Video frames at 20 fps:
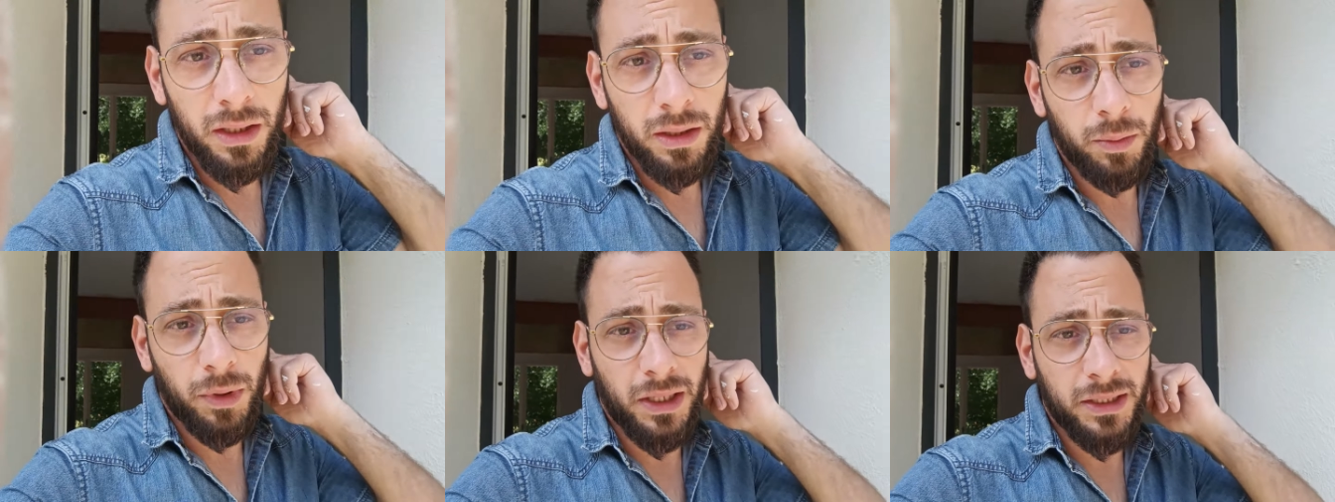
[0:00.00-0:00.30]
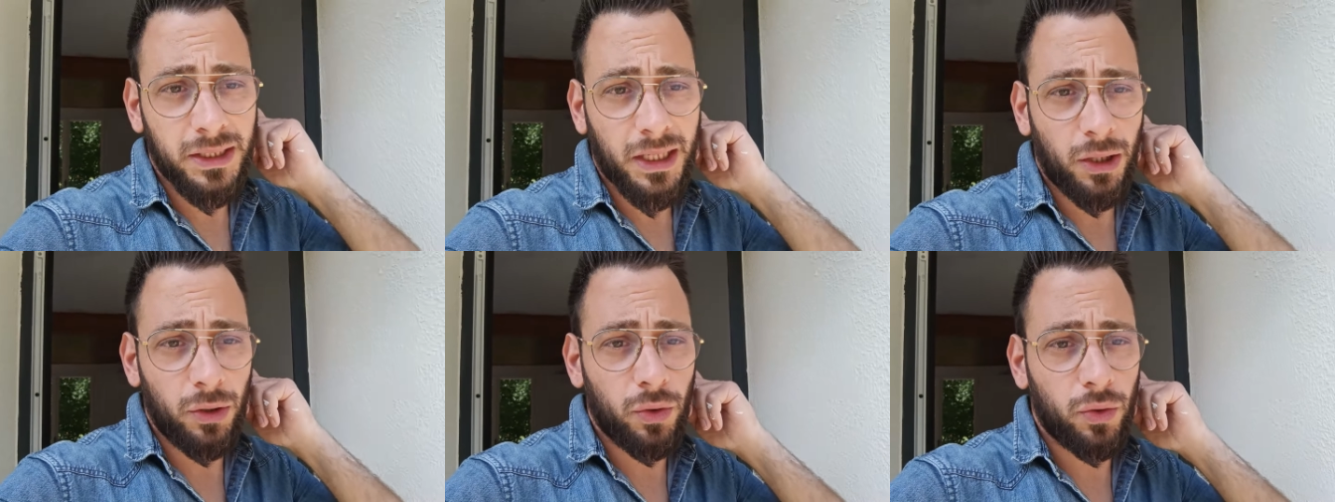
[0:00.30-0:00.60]
il me
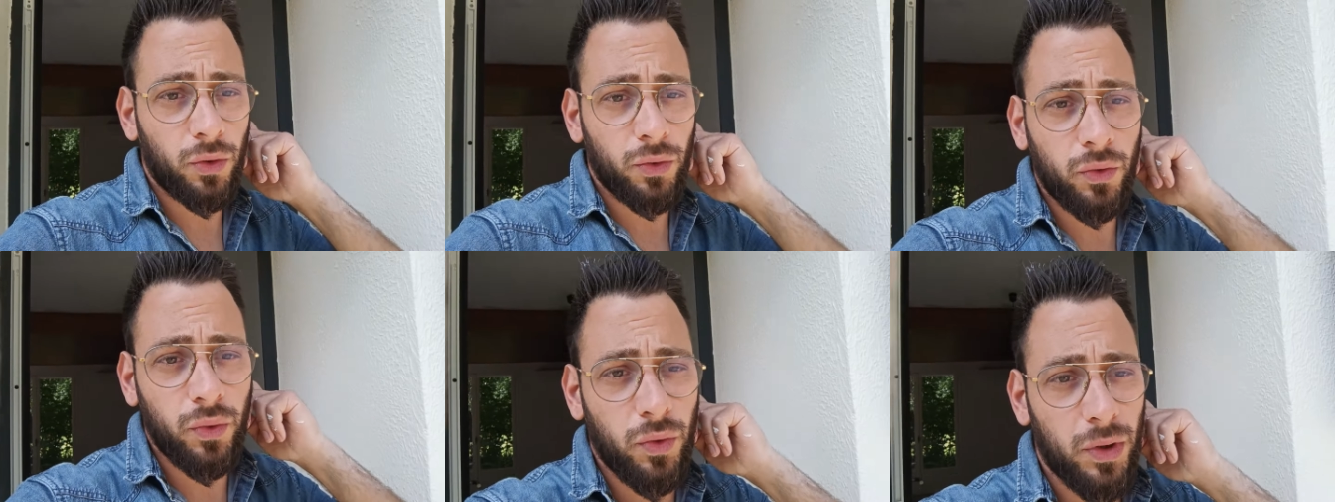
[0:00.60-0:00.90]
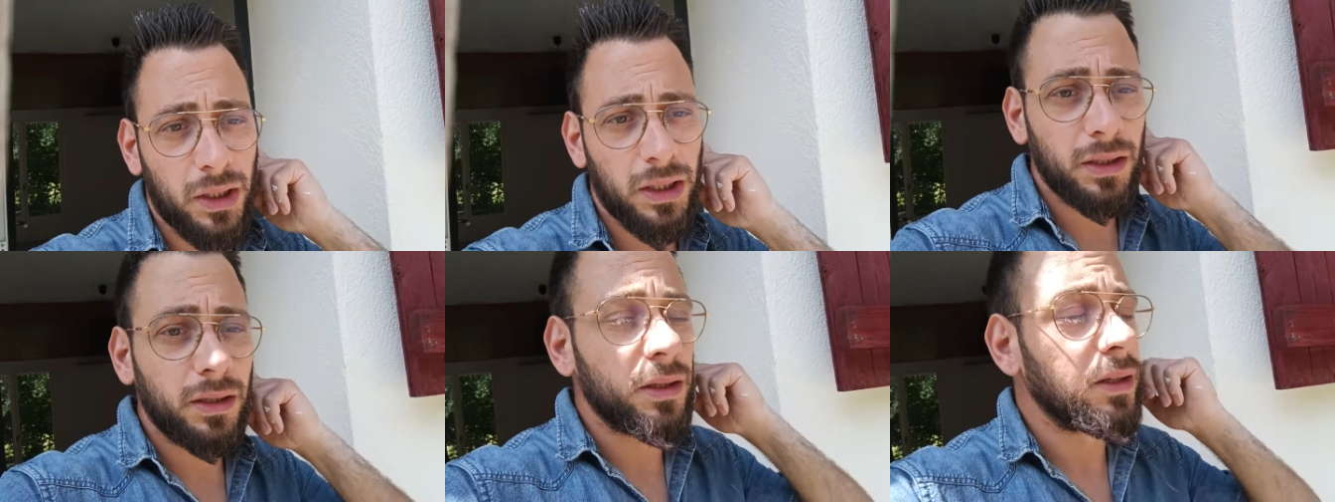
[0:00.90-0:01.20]
restera le
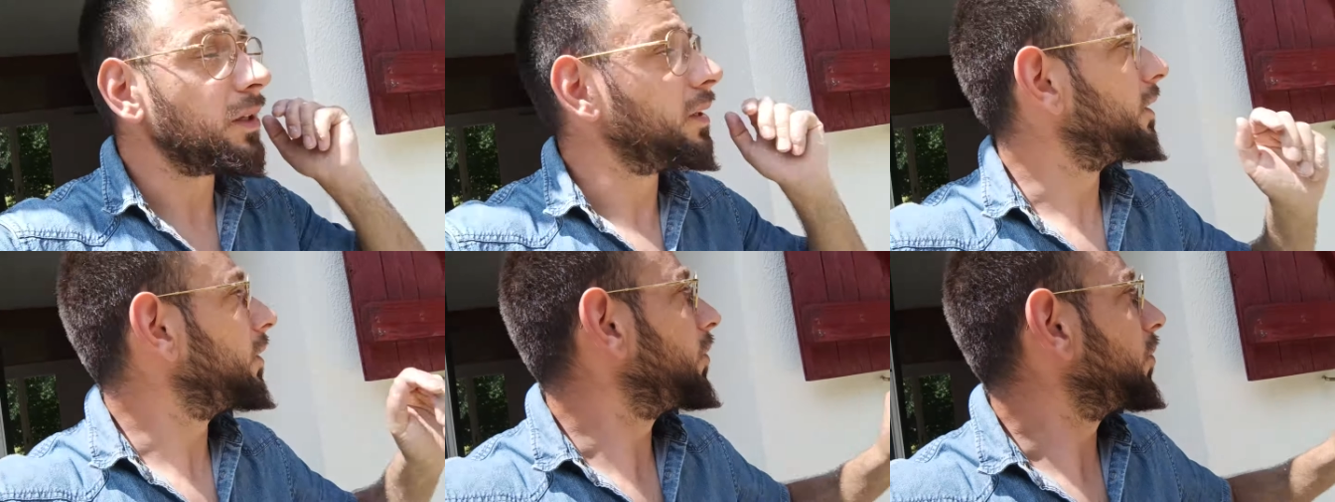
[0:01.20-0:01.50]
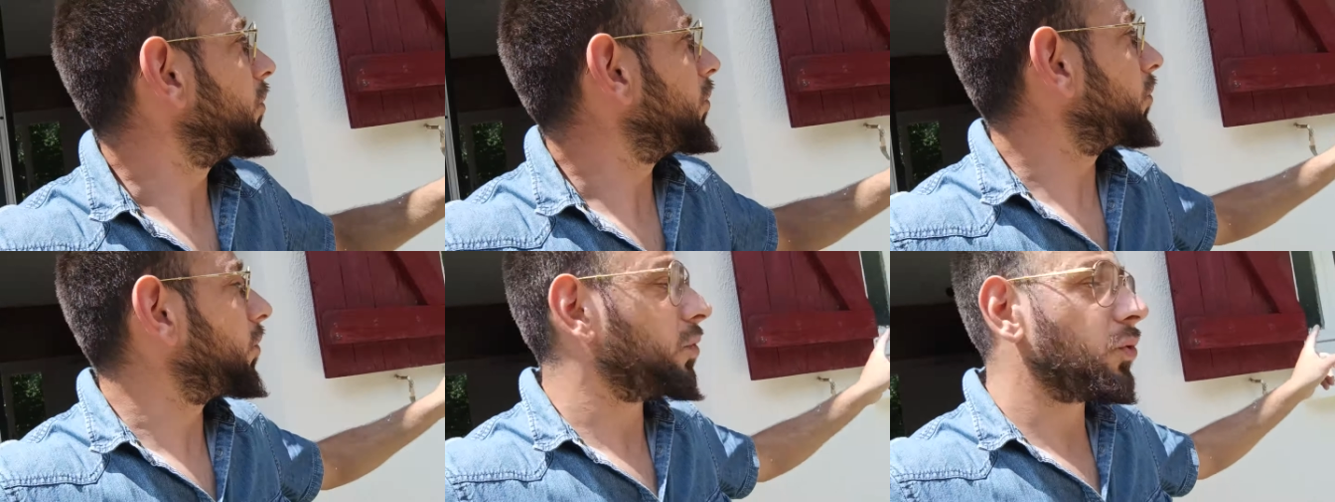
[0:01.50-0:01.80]
contour,
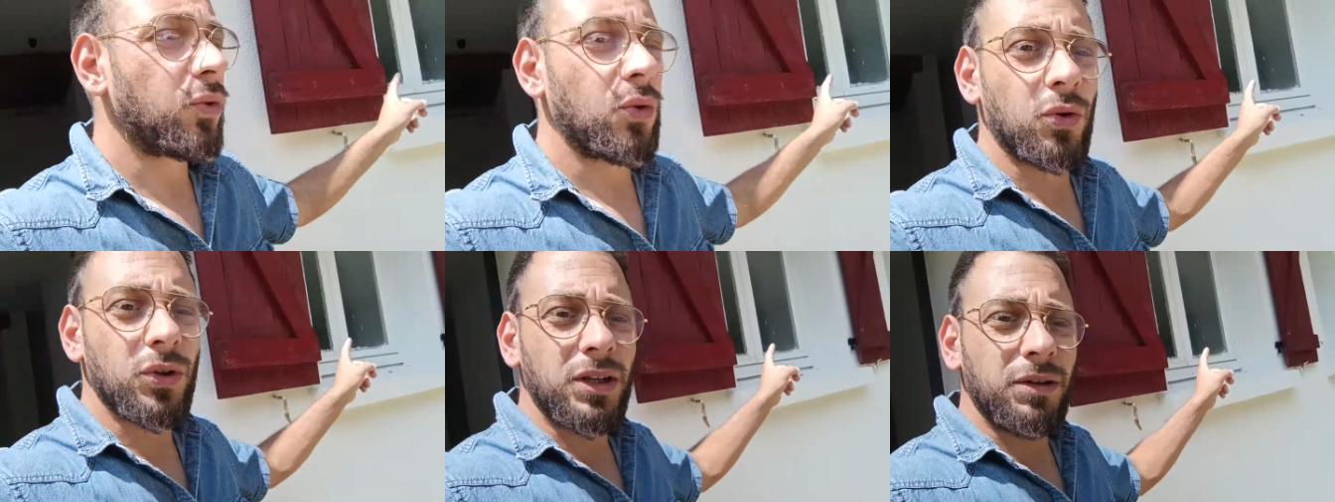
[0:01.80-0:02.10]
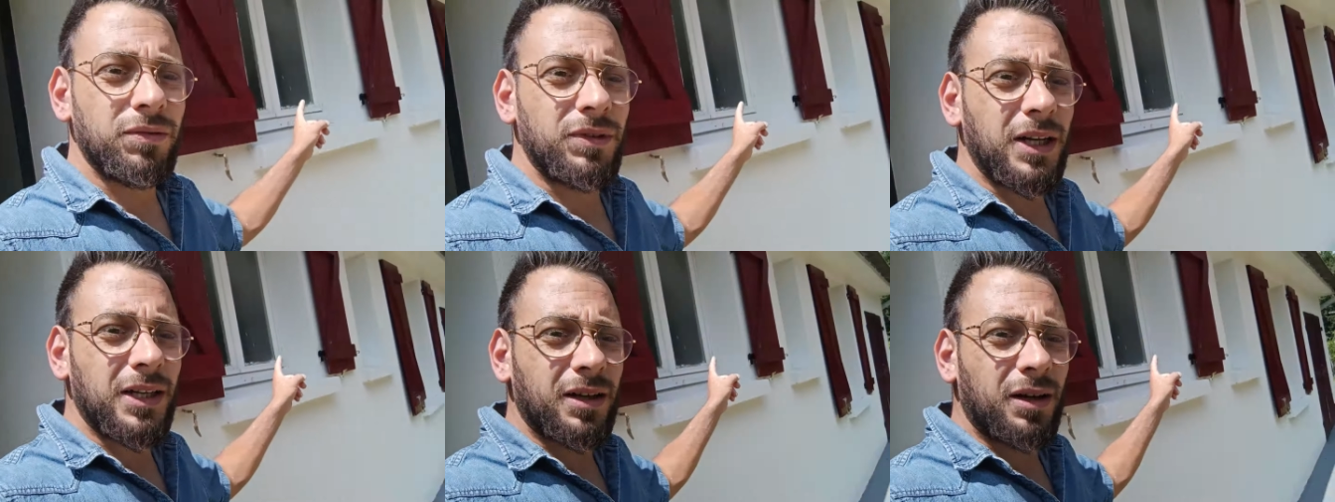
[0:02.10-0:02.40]
le contour
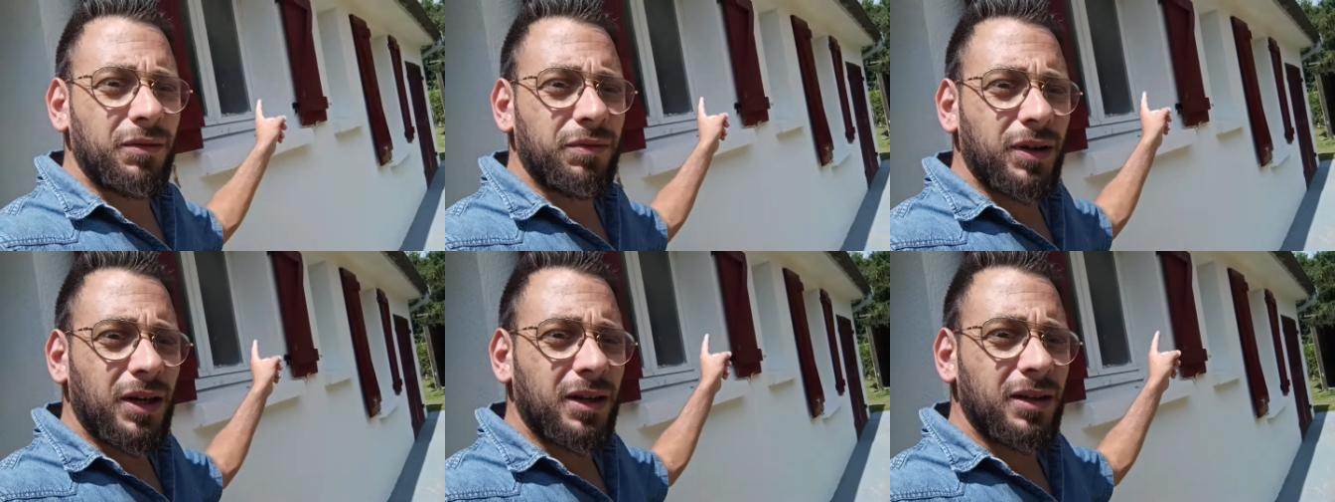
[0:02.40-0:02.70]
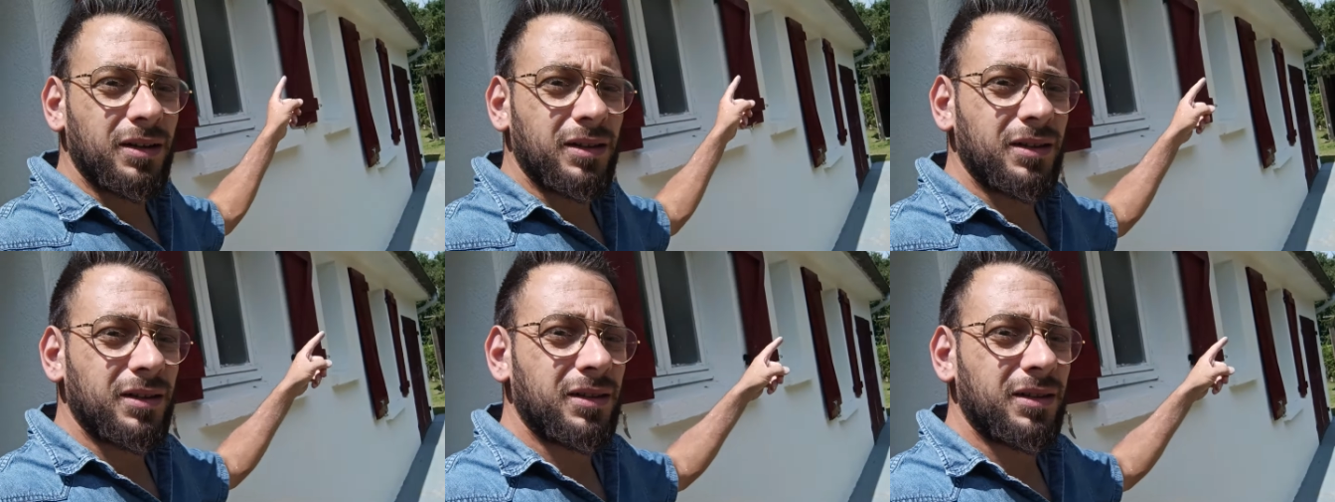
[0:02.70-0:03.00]
des fenêtres à faire.